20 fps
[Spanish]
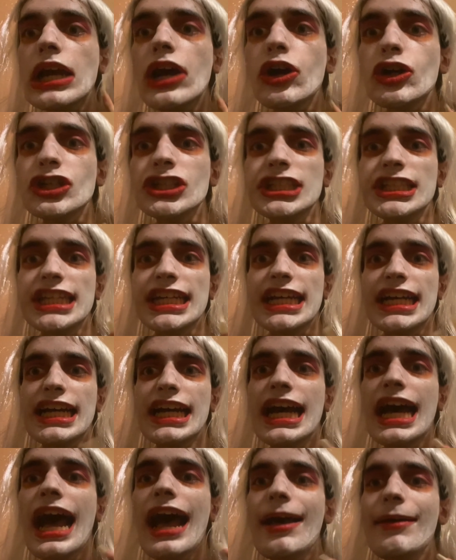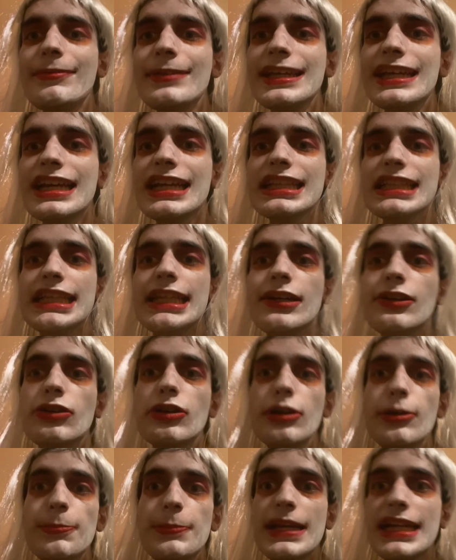O sea, había de
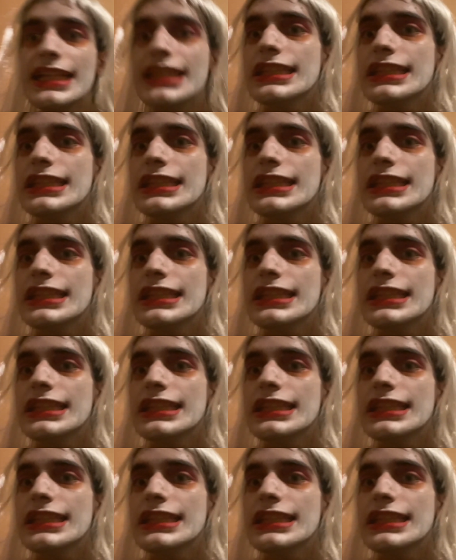Coldplay,